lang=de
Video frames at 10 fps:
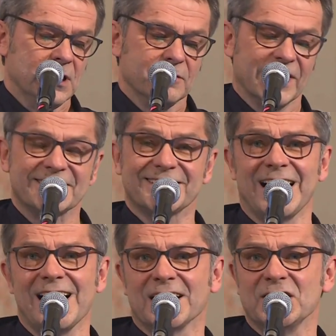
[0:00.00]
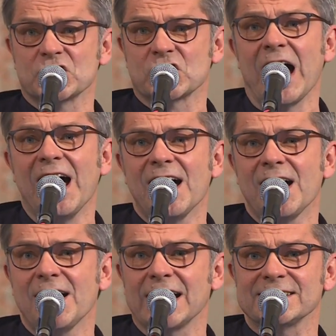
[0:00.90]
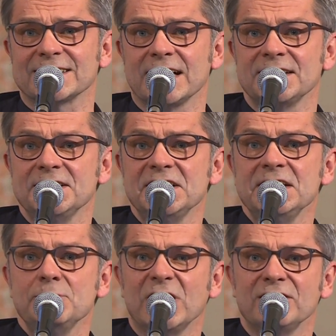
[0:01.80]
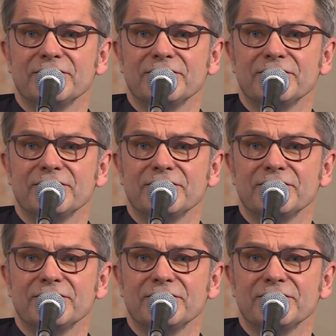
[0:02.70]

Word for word: Was da geschah, das kann niemand